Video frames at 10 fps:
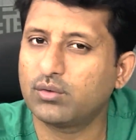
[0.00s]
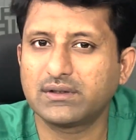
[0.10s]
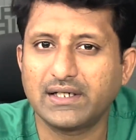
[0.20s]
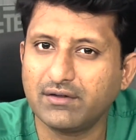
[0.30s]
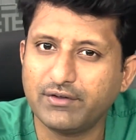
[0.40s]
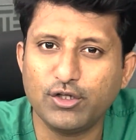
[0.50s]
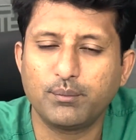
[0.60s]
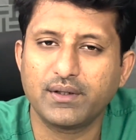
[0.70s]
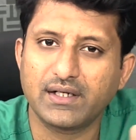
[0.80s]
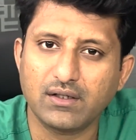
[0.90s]
ஒரு தனியாக வீடியோ
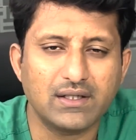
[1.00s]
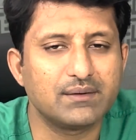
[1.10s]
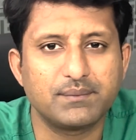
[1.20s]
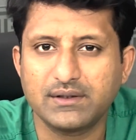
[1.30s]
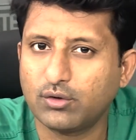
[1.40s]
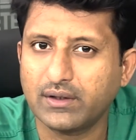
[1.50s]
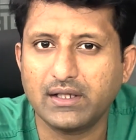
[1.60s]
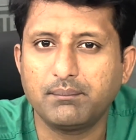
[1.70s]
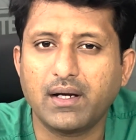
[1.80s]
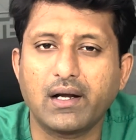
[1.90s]
பண்ணியிருக்கேன் அதை பற்றி கூட
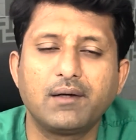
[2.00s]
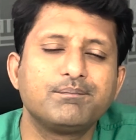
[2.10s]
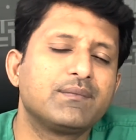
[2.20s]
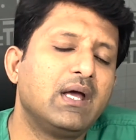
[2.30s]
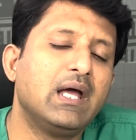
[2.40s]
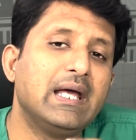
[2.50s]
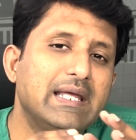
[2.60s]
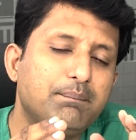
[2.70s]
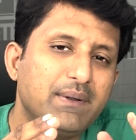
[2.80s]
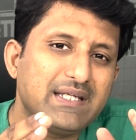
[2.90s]
நீங்கள் பார்க்கலாம்
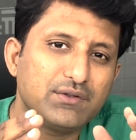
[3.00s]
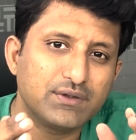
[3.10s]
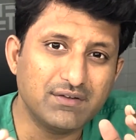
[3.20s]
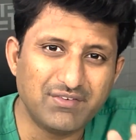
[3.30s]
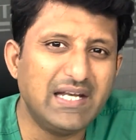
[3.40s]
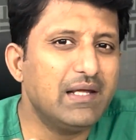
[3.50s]
இப்போ இது வந்து வெளியே